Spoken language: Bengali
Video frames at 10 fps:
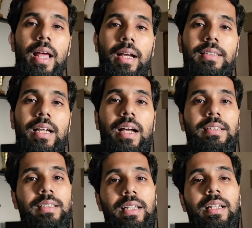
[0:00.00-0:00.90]
দেখা যাক
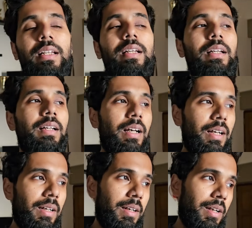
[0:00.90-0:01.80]
আজকে
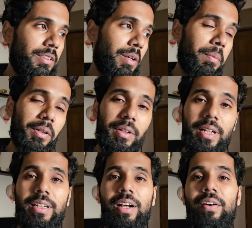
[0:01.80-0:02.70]
সব কিছু
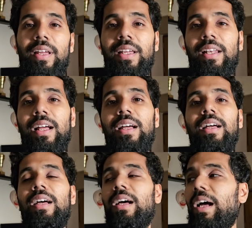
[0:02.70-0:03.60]
ঠিকঠাক হয় কি না
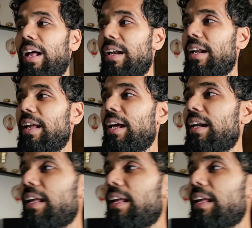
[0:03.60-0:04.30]
অ্যান্ড এই আর